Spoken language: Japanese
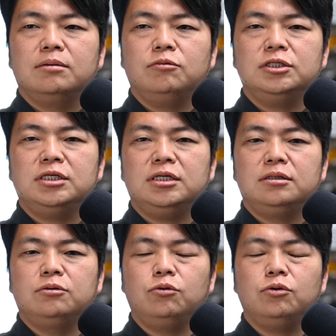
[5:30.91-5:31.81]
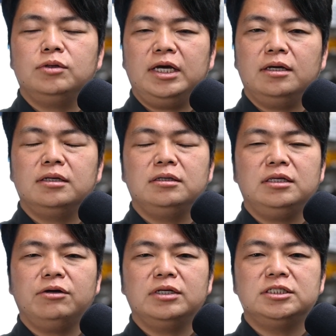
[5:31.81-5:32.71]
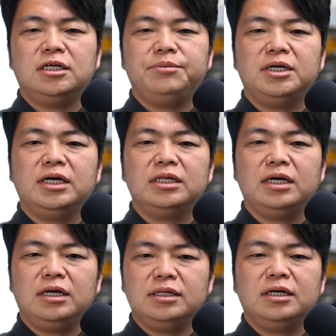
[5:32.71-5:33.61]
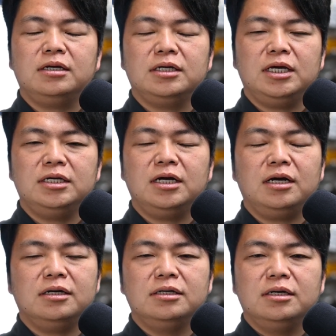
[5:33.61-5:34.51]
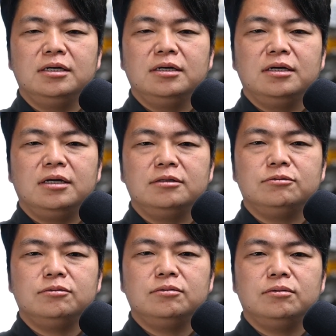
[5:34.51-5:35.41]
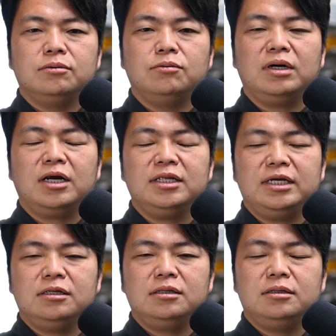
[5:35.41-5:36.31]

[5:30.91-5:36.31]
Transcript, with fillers: もし同様で似たような事例見かけたら何か原因があの分からない